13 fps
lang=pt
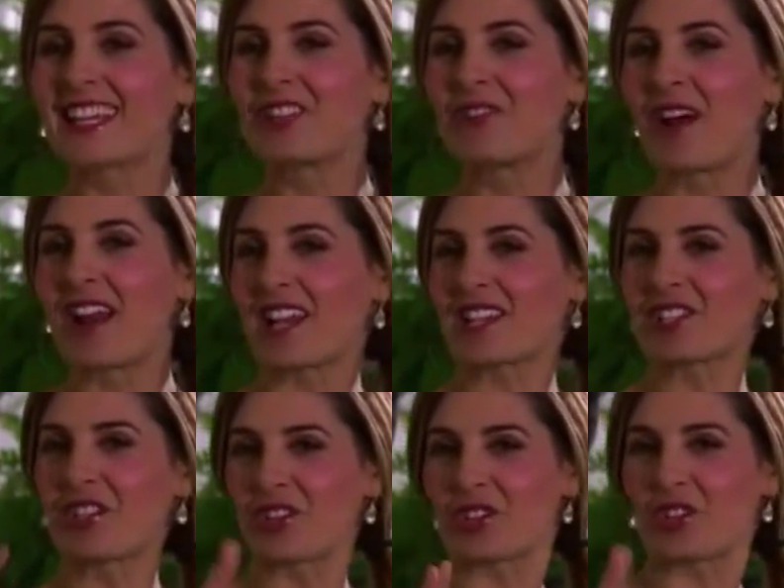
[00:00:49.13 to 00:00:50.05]

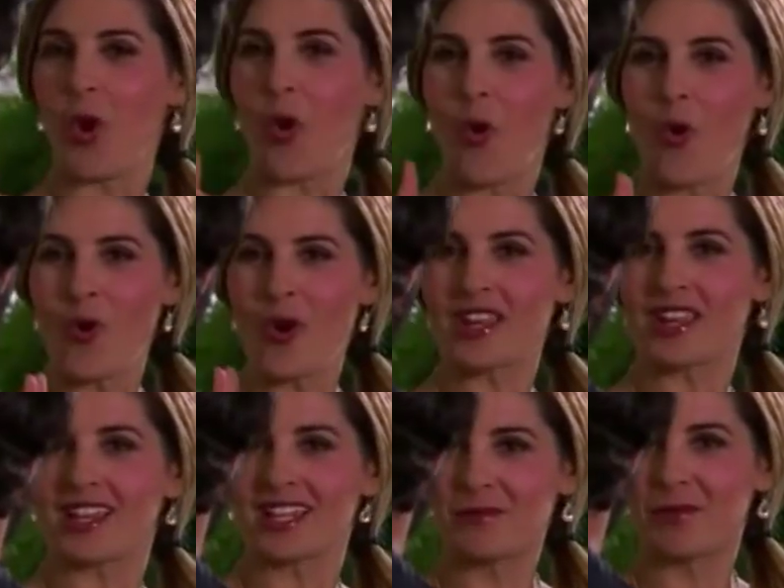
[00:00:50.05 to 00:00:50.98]
Aquele que tirou as
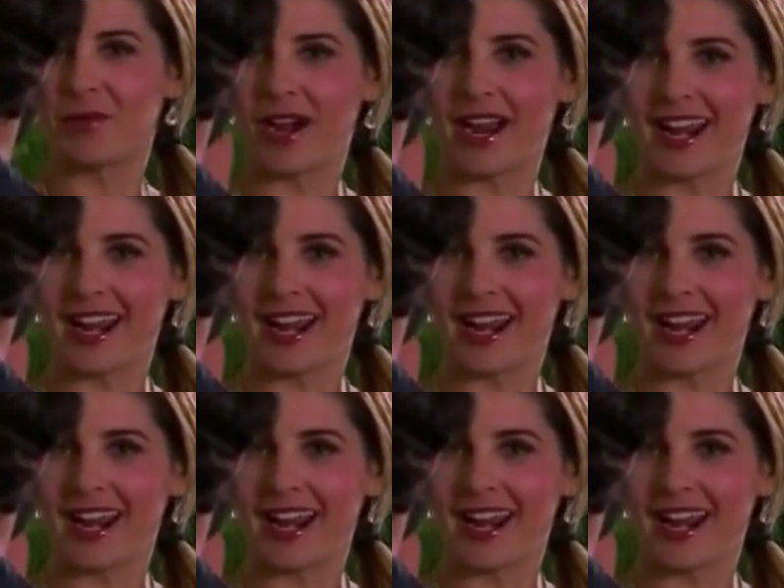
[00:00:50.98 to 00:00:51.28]
duas únicas